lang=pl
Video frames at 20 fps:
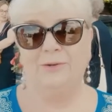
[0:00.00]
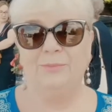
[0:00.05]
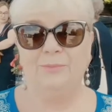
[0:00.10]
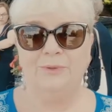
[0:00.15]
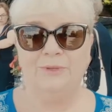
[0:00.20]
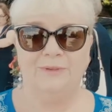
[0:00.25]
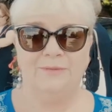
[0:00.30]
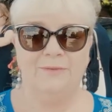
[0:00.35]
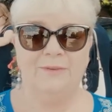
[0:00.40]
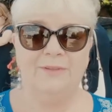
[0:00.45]

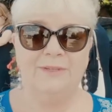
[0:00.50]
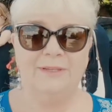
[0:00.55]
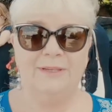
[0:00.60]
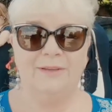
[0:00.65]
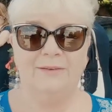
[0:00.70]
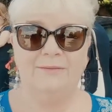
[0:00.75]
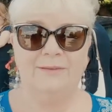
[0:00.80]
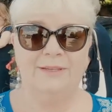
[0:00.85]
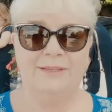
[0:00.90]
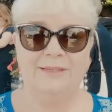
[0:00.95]
grupy
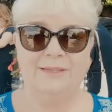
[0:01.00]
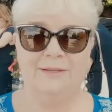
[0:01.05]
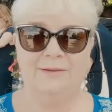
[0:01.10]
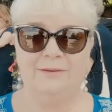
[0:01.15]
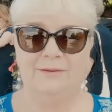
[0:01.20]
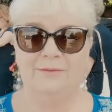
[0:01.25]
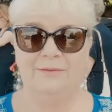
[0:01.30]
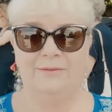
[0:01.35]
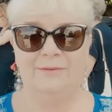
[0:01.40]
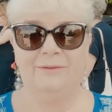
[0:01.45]
związkowe
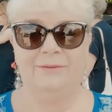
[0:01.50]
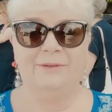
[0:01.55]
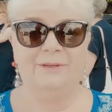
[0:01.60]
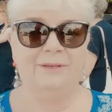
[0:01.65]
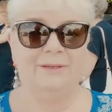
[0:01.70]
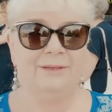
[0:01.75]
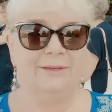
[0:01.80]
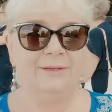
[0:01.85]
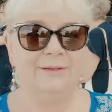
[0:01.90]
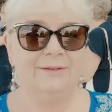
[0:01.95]
są
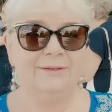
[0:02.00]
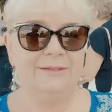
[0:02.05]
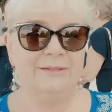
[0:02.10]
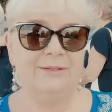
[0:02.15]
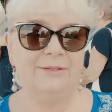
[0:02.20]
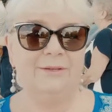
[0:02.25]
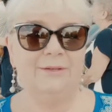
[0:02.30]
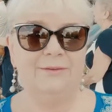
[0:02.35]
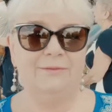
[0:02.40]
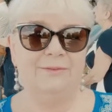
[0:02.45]

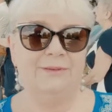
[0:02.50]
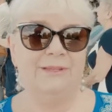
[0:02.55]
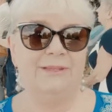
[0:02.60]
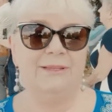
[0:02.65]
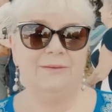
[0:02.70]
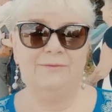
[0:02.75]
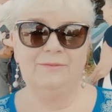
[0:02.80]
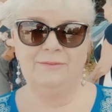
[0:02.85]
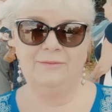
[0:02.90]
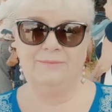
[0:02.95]

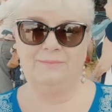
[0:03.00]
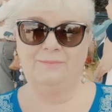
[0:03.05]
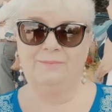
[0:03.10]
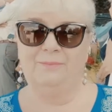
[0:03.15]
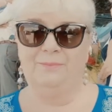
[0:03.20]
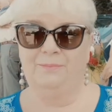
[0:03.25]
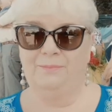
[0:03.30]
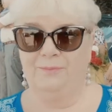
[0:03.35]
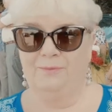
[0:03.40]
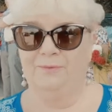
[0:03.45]
rozlokowane w
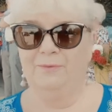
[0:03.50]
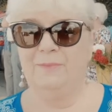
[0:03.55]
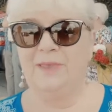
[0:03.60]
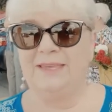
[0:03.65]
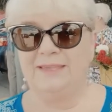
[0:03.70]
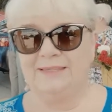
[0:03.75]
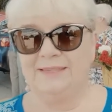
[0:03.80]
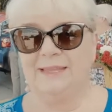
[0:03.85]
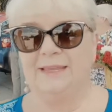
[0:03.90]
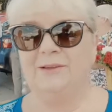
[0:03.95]
w
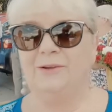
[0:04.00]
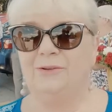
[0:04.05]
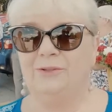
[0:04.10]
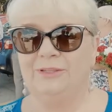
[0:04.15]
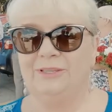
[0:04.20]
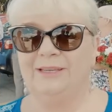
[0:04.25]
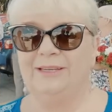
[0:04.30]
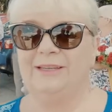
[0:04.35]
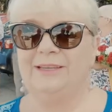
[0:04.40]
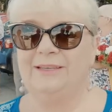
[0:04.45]
miastach
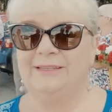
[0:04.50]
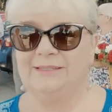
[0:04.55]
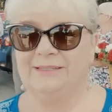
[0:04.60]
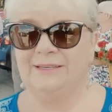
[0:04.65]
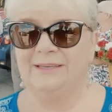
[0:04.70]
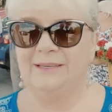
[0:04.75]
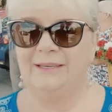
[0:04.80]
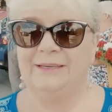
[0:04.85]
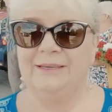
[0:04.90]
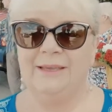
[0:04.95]

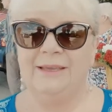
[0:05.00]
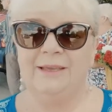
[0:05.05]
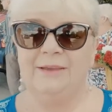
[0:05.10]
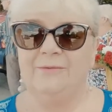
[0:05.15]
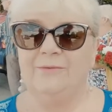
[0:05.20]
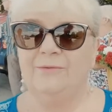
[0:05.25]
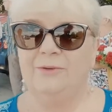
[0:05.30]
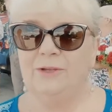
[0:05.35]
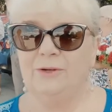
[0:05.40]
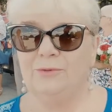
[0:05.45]
ontaryjskich,
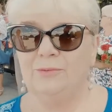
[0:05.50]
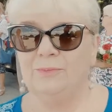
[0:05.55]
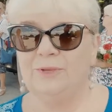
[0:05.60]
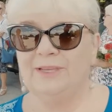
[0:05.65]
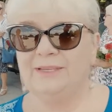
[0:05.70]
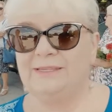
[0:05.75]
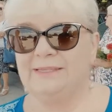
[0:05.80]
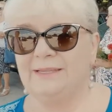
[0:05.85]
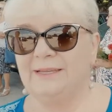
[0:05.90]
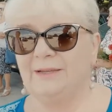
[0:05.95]
w wielu
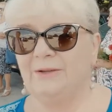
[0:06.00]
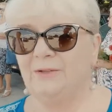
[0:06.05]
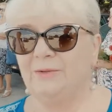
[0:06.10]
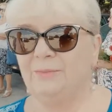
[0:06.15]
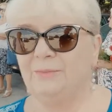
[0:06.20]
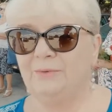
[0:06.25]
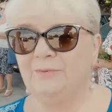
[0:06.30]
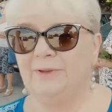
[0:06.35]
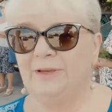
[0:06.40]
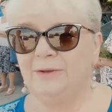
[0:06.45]
miastach.
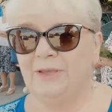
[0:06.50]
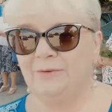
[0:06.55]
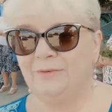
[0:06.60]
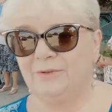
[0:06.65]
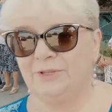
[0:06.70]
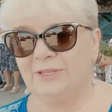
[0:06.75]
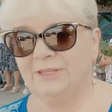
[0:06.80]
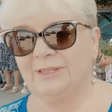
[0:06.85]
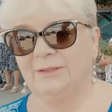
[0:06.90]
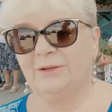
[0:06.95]
Odbywają
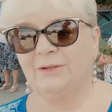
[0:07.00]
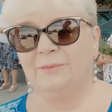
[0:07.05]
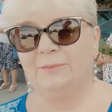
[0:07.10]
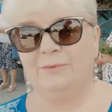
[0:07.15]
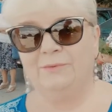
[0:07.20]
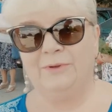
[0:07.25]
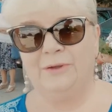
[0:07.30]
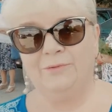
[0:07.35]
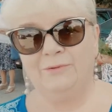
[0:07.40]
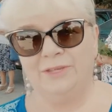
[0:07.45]
się,
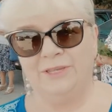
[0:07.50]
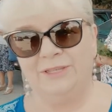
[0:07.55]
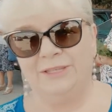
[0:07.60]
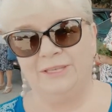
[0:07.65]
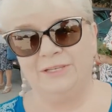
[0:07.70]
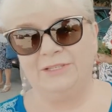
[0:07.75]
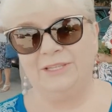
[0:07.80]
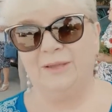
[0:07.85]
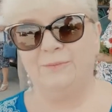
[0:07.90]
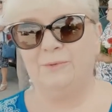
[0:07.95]
odbywały się
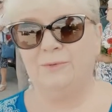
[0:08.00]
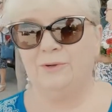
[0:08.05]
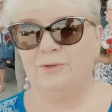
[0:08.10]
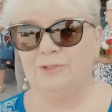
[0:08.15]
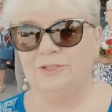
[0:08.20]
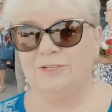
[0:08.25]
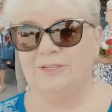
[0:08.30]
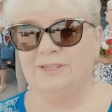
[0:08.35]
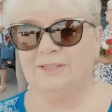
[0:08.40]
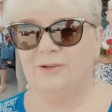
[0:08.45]
też tam
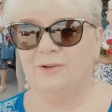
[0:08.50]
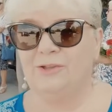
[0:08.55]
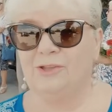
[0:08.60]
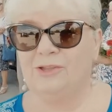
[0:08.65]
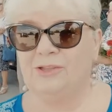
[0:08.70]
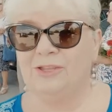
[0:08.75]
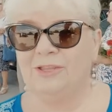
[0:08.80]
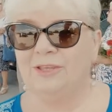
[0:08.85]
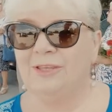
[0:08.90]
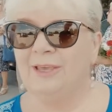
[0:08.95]

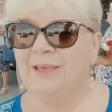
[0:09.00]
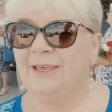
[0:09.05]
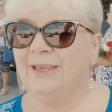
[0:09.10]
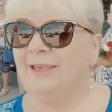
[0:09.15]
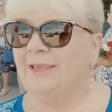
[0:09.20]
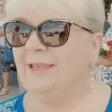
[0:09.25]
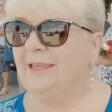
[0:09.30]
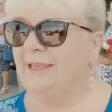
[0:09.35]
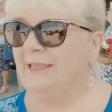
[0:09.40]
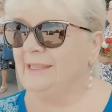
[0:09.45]
uroczystości.
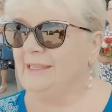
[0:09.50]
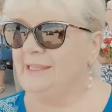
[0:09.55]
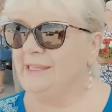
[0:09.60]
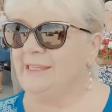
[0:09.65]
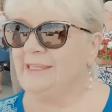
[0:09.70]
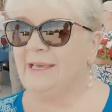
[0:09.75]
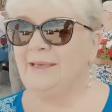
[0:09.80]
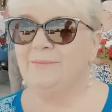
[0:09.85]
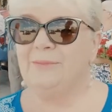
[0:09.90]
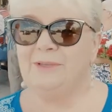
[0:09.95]

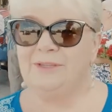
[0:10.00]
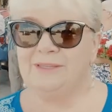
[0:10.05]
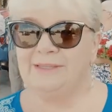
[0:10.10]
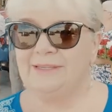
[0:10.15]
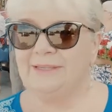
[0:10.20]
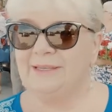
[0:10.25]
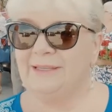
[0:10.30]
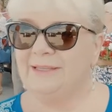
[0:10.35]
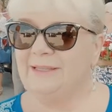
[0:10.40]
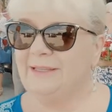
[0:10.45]
Dzisiaj
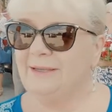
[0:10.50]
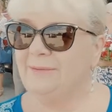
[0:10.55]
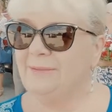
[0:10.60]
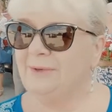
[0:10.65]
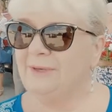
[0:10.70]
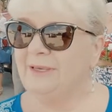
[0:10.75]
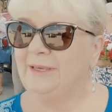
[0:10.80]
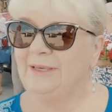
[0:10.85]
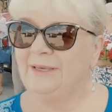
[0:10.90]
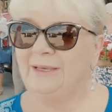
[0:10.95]
między
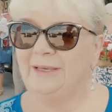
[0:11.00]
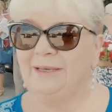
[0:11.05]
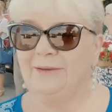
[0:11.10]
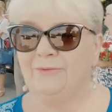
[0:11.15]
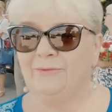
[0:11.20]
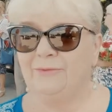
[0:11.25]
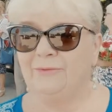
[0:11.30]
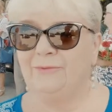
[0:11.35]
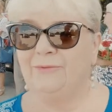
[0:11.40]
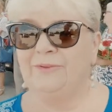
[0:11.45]
innymi e,
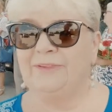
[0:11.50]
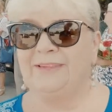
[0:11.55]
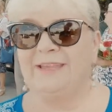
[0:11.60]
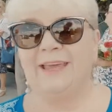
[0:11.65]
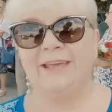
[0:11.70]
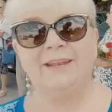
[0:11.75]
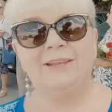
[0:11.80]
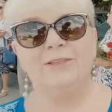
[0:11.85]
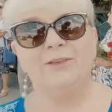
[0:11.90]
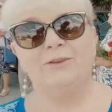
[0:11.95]
w
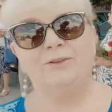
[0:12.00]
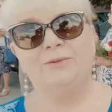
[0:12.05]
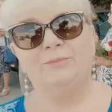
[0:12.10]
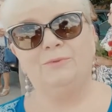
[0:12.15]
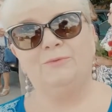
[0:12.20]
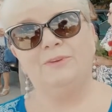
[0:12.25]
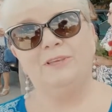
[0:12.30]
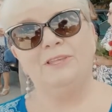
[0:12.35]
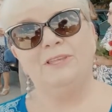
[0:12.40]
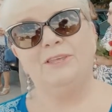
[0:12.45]
Sarni
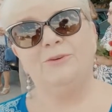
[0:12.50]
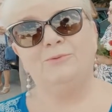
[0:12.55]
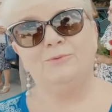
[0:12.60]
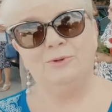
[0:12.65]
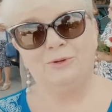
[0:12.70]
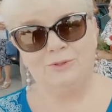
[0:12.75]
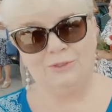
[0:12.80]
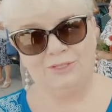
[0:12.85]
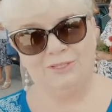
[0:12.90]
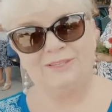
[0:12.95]
odbywa się
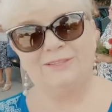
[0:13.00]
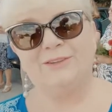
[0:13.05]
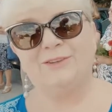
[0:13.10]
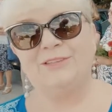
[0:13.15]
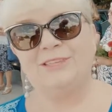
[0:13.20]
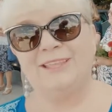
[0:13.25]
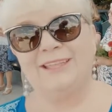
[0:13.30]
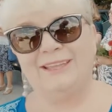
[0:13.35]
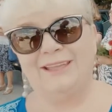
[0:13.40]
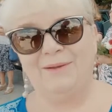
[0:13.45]

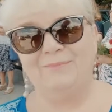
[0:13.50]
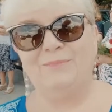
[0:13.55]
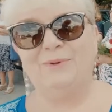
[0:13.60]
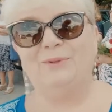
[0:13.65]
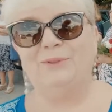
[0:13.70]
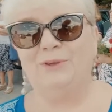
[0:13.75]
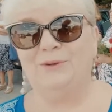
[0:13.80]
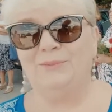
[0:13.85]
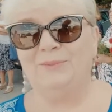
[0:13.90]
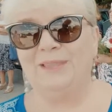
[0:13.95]
uroczystość taka
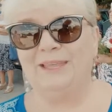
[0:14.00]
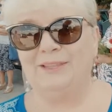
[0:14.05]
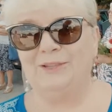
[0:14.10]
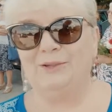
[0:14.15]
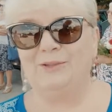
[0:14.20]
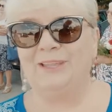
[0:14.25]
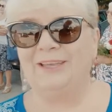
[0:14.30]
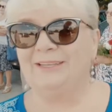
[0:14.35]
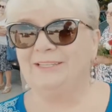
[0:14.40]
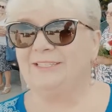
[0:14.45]
podobna do
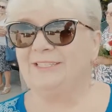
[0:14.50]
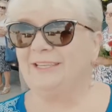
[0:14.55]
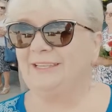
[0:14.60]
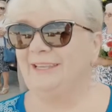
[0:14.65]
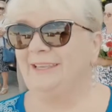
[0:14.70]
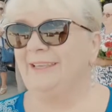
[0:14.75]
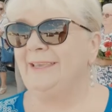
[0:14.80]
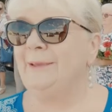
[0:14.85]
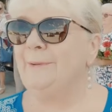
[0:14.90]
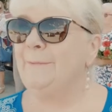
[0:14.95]

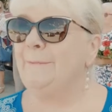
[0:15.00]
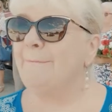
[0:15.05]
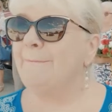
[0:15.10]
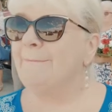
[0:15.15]
naszej.